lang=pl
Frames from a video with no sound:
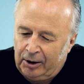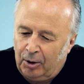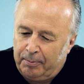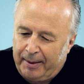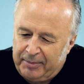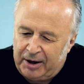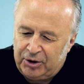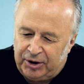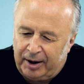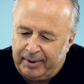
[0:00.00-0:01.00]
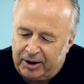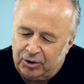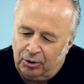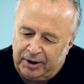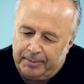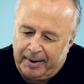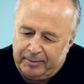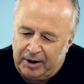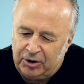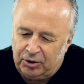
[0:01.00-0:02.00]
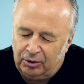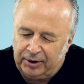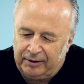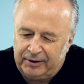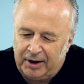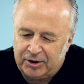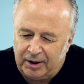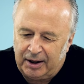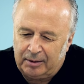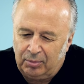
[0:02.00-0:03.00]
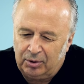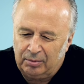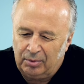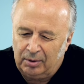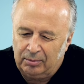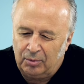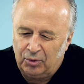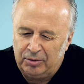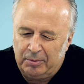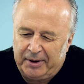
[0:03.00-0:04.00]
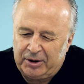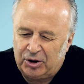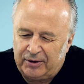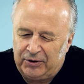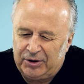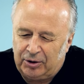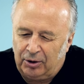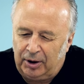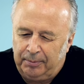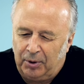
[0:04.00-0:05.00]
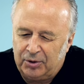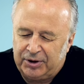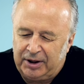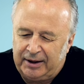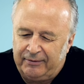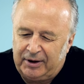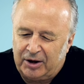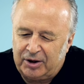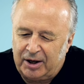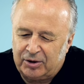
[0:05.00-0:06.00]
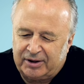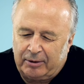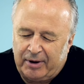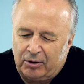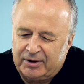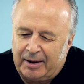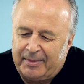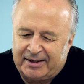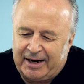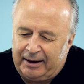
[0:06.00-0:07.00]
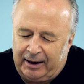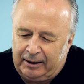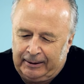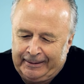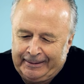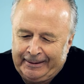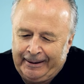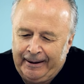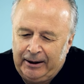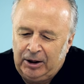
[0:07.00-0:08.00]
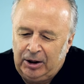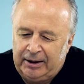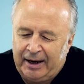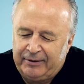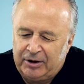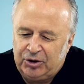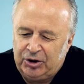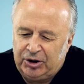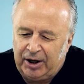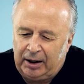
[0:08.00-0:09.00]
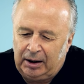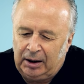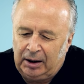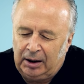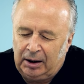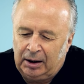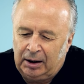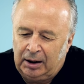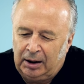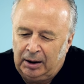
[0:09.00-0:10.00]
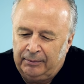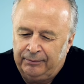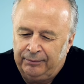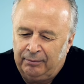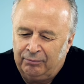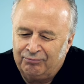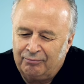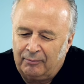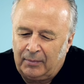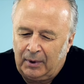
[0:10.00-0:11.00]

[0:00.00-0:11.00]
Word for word: O pamięci, a bardziej o niepamięci o tych wydarzeniach, bo, bo, bo musimy powiedzieć, że w historii Polski te wydarzenia zostały jakoś zamazane i nawet dzisiaj. Yy, yy,